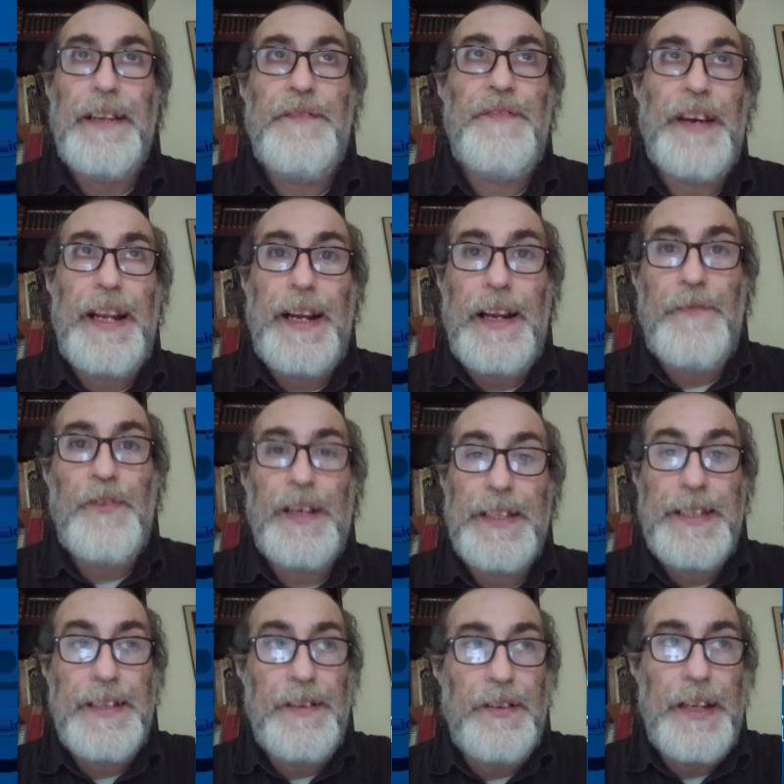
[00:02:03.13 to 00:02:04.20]
fai la
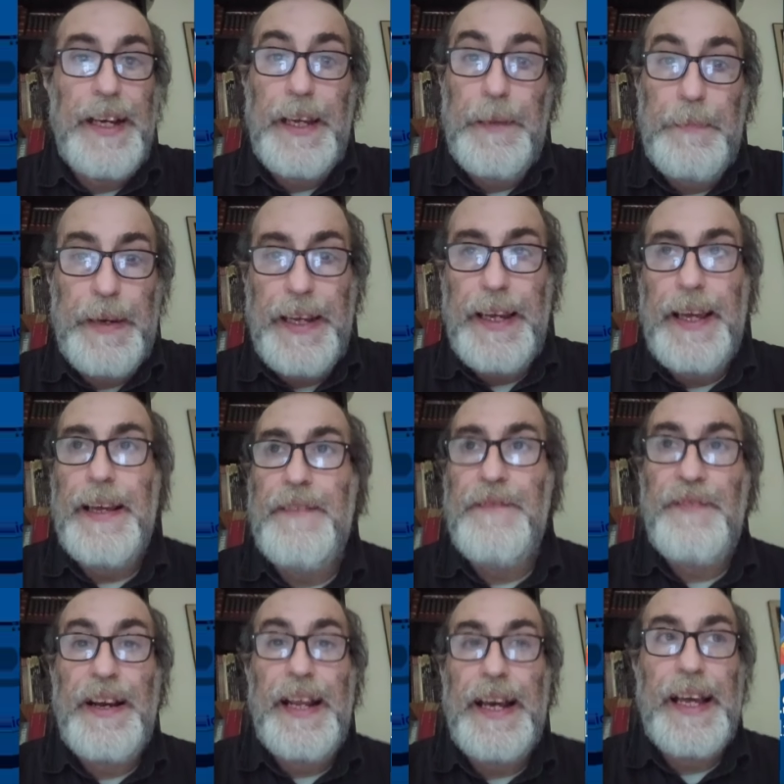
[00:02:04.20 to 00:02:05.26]
lavorazione ripre- e
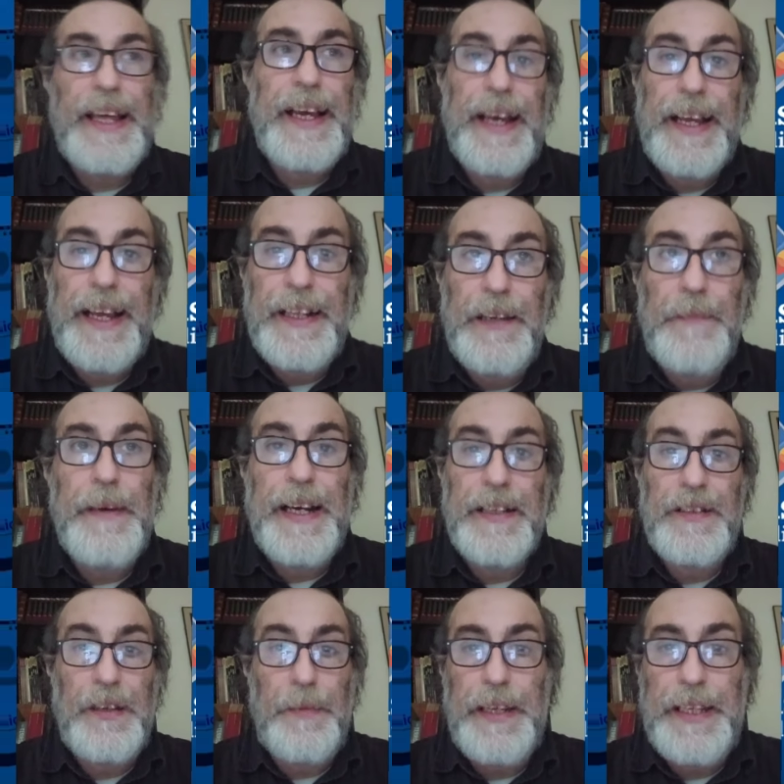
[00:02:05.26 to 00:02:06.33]
fai la ricarica di
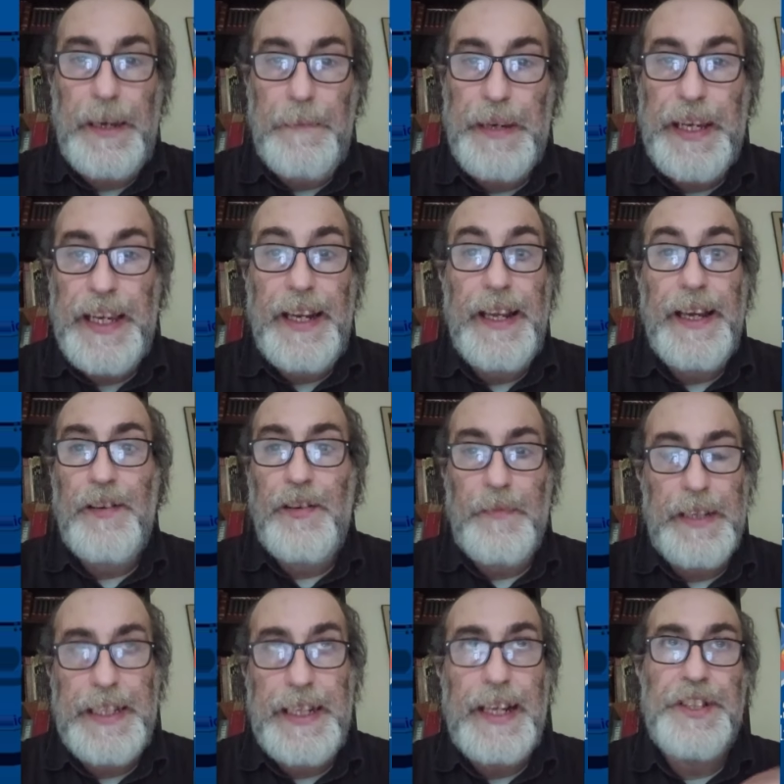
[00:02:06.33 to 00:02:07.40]
marzo a metà aprile, come
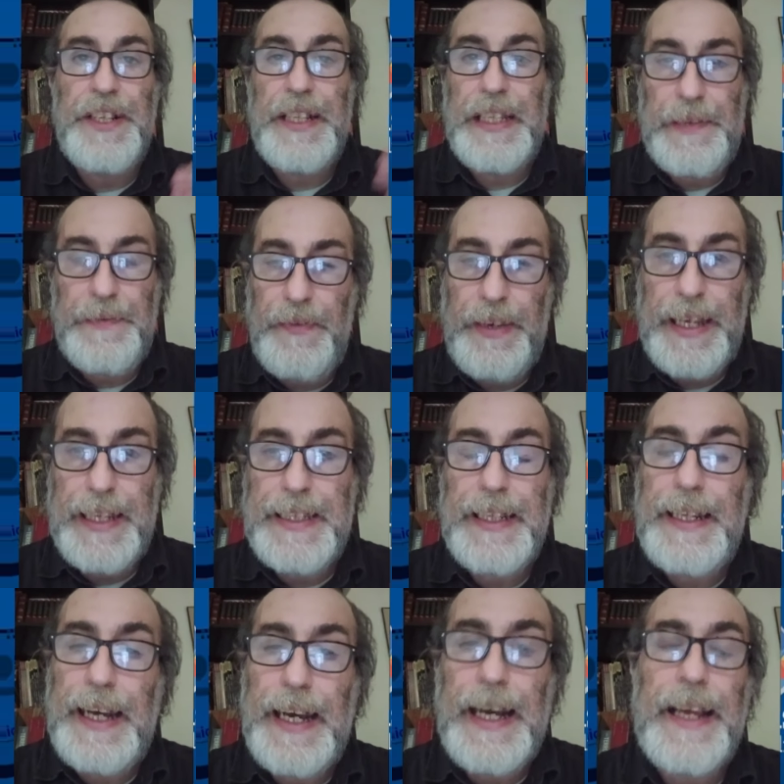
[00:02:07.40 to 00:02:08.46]
se la gente vivesse
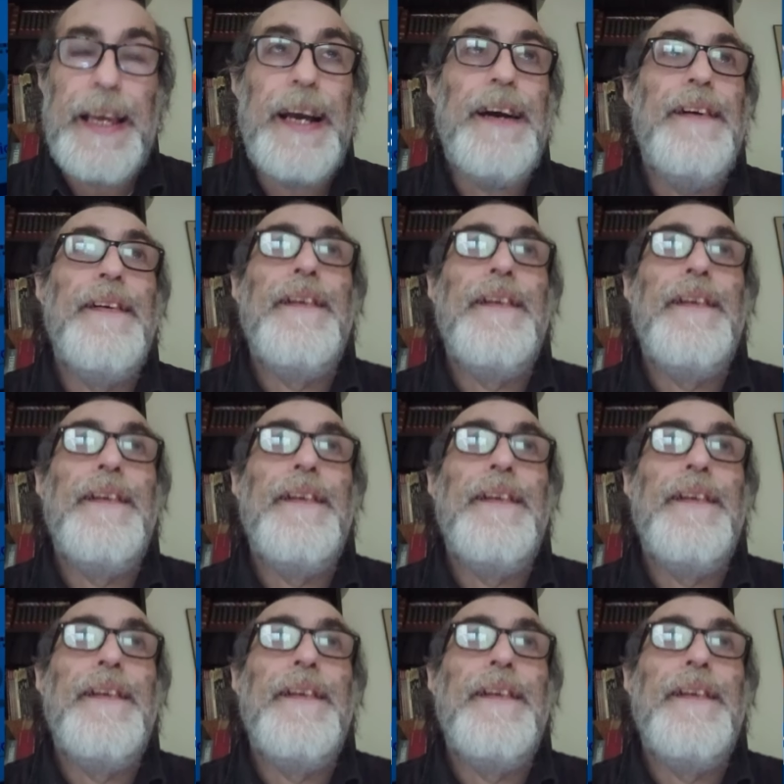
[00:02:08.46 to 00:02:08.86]
d'aria,